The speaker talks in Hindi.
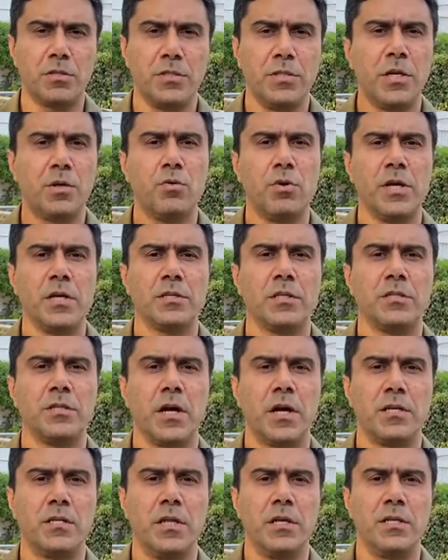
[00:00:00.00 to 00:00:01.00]
ये कोई
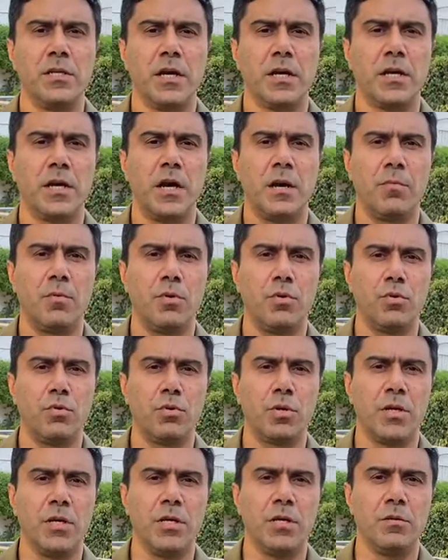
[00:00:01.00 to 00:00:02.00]
एहतजाज नहीं है कि आप लोगों
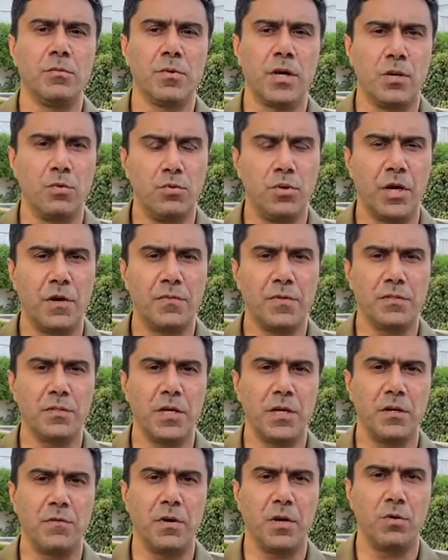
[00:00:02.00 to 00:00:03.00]
की कानून नाफिज
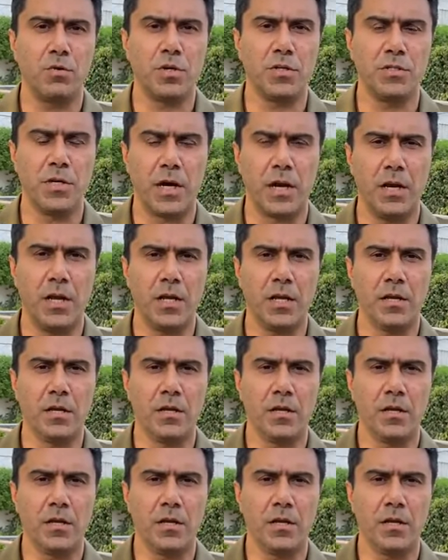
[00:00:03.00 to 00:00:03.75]
करने वालों की जान लें